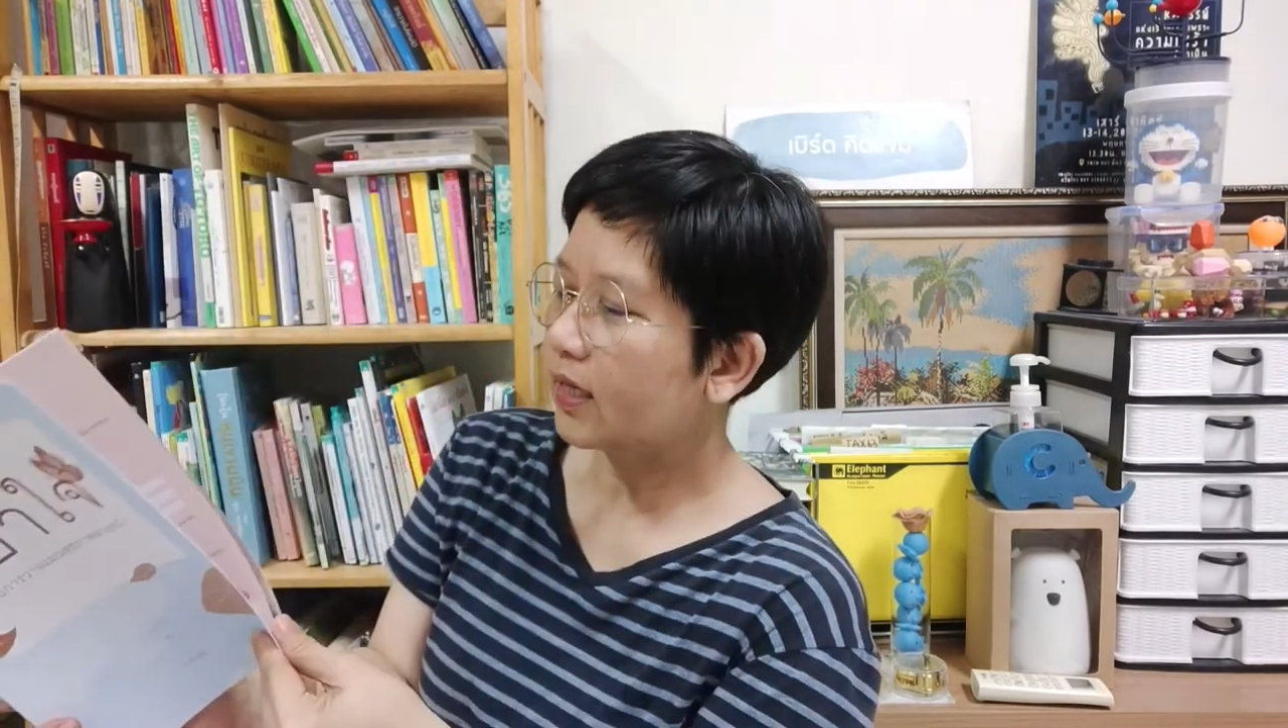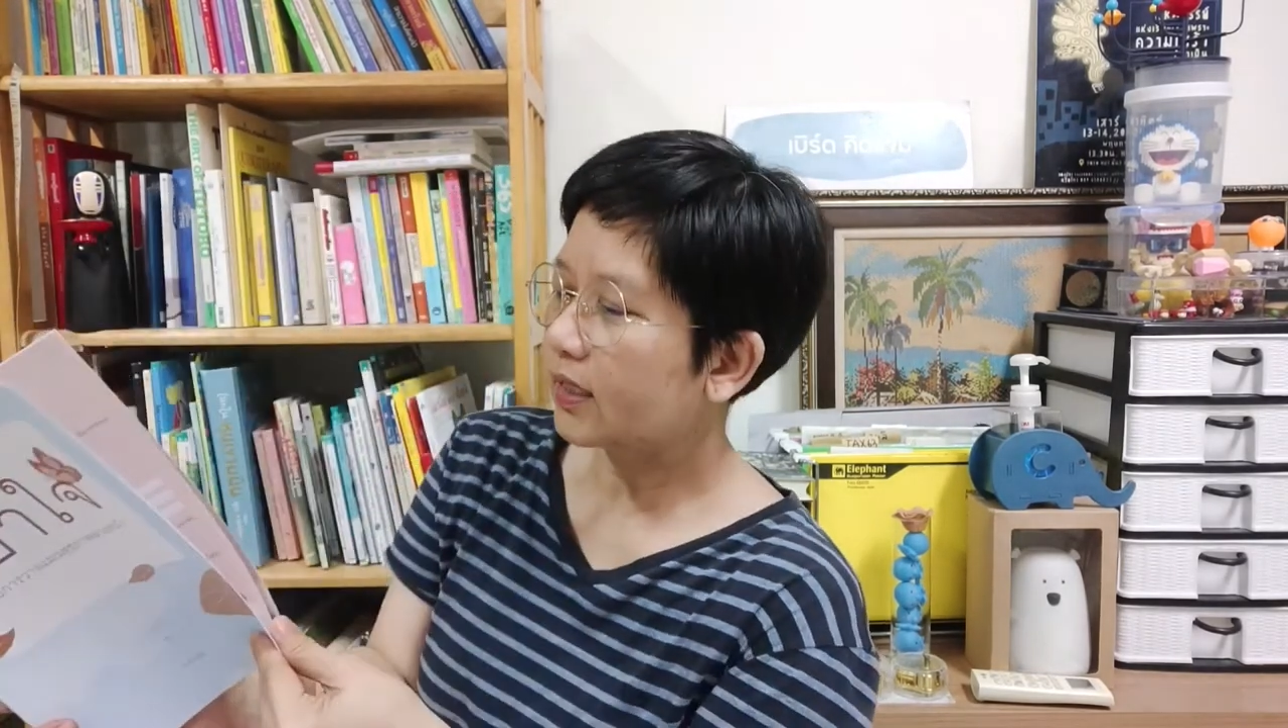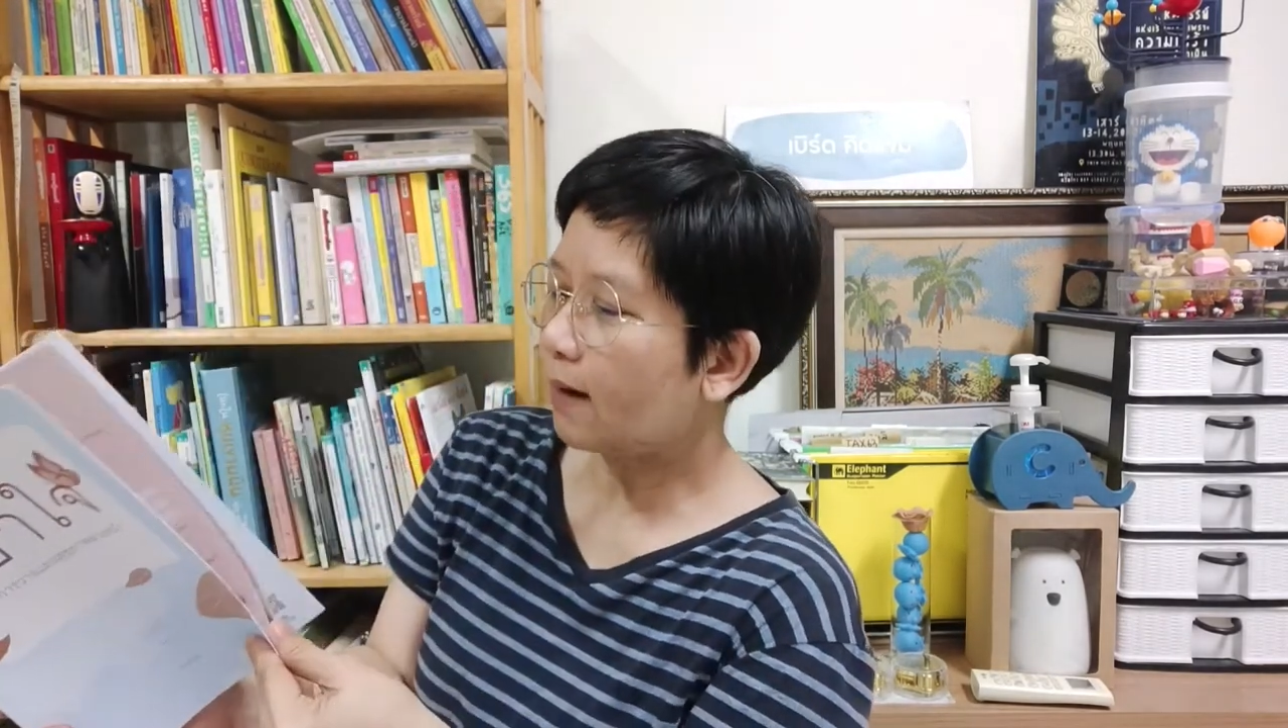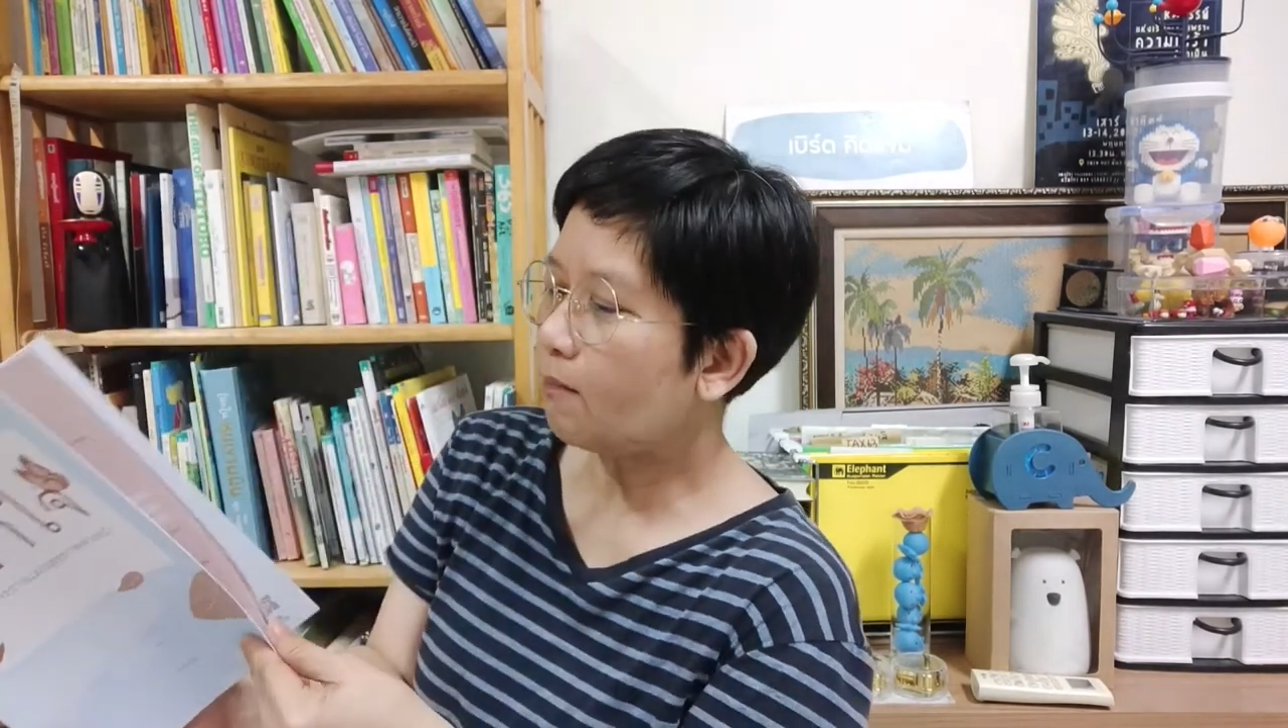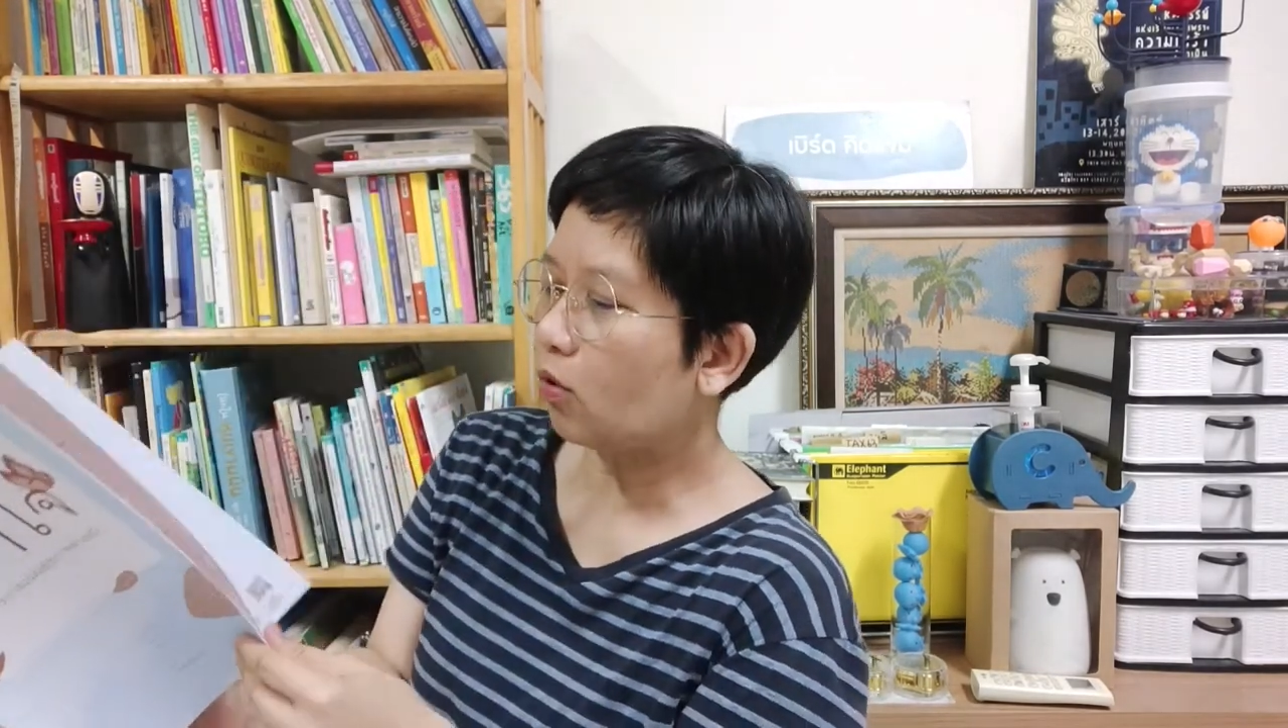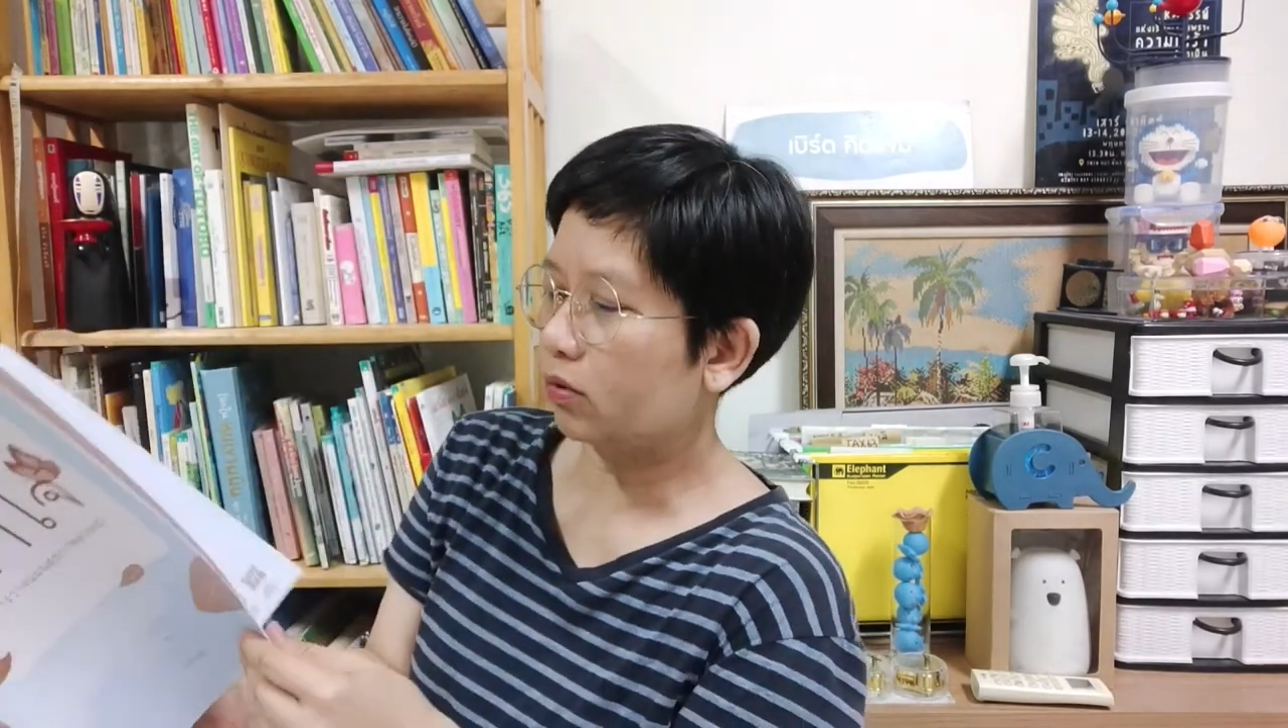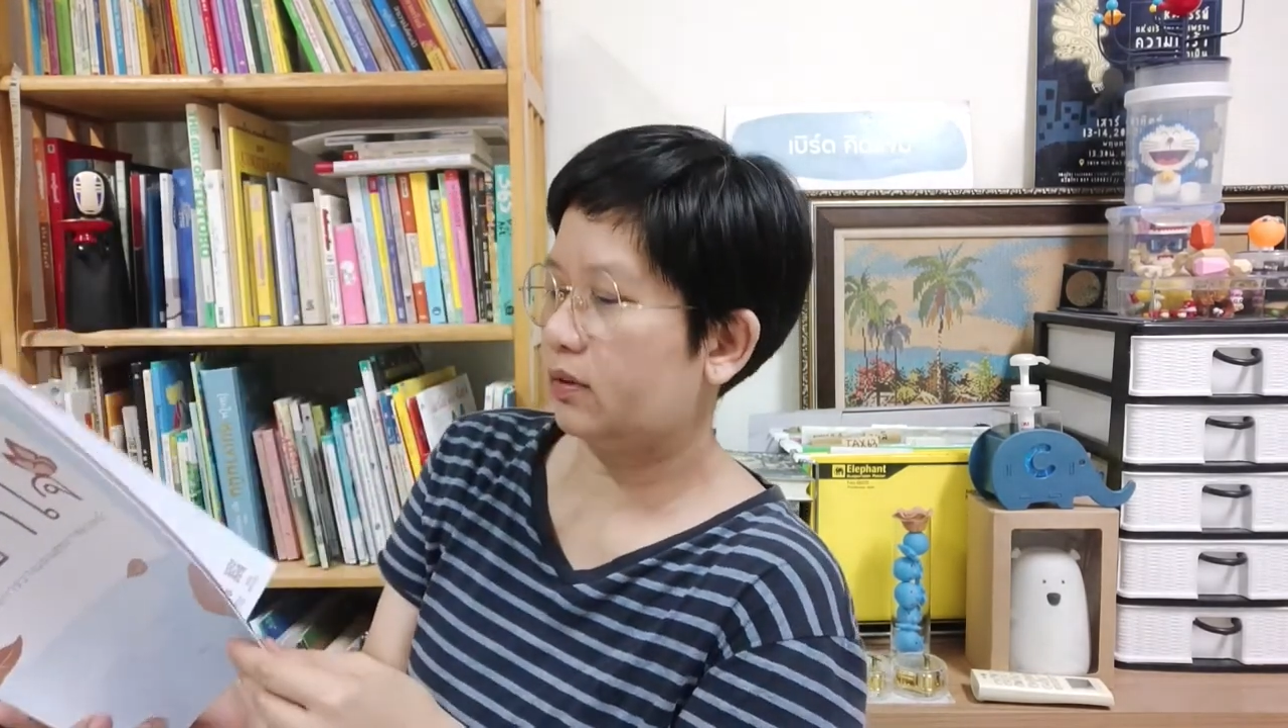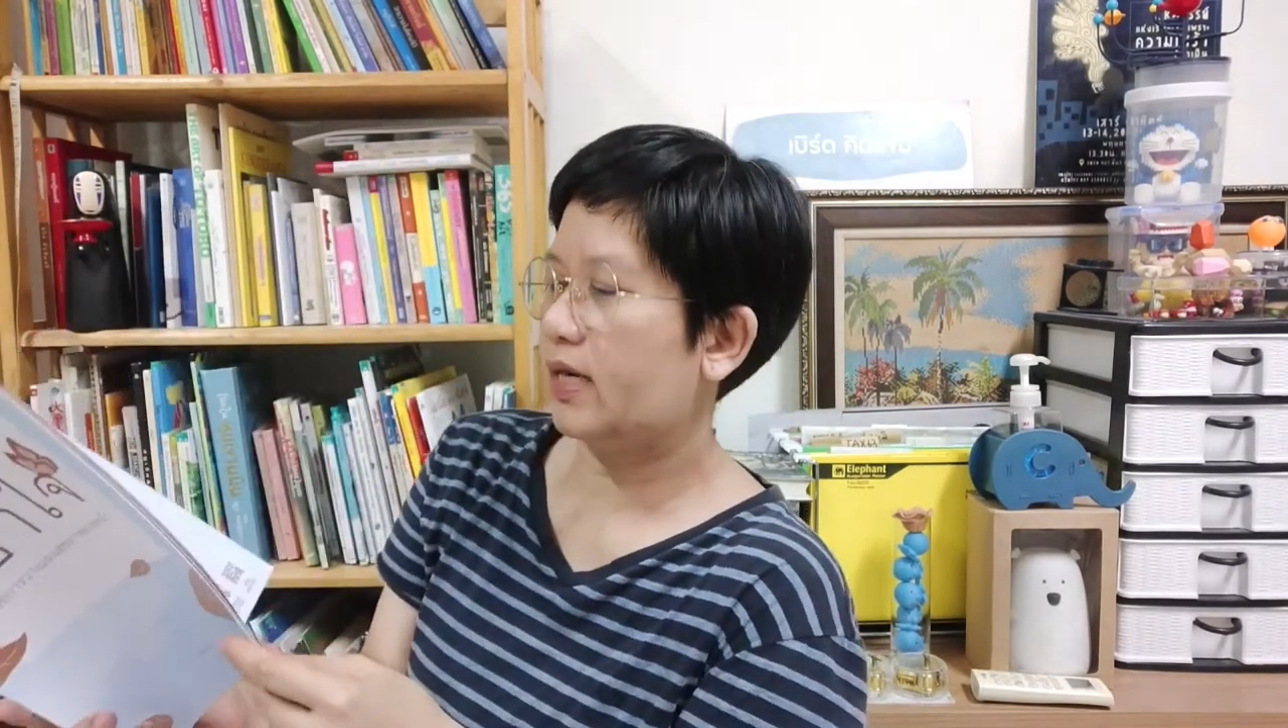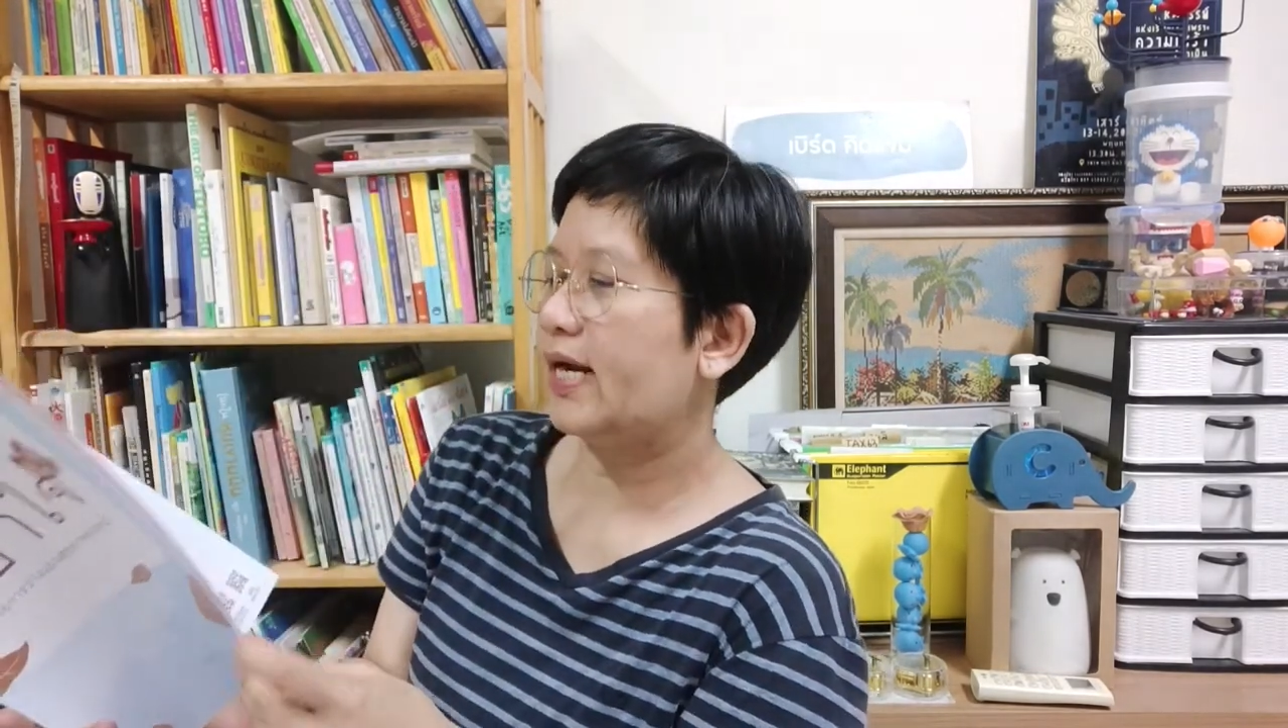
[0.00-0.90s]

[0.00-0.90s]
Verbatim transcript: ทั้งหมดใน